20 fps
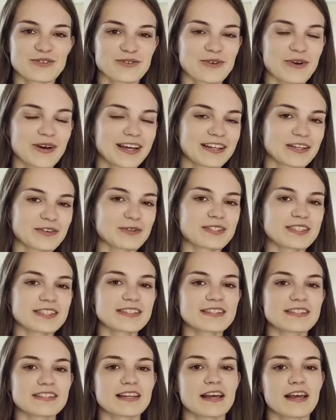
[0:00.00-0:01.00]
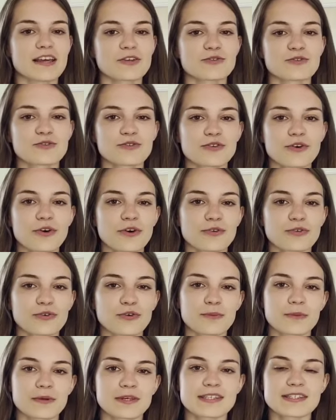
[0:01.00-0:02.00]
Junior Atlantique, c'est la junior
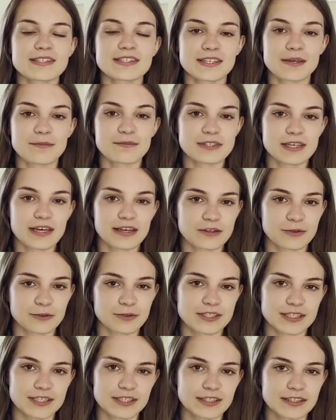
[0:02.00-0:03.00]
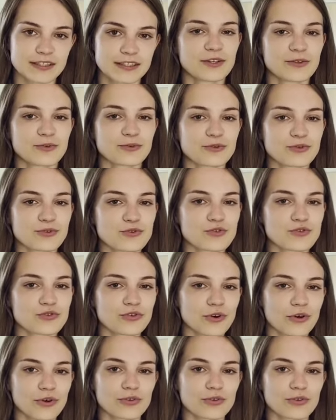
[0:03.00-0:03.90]
entreprise d'IMT Atlantique. Donc une junior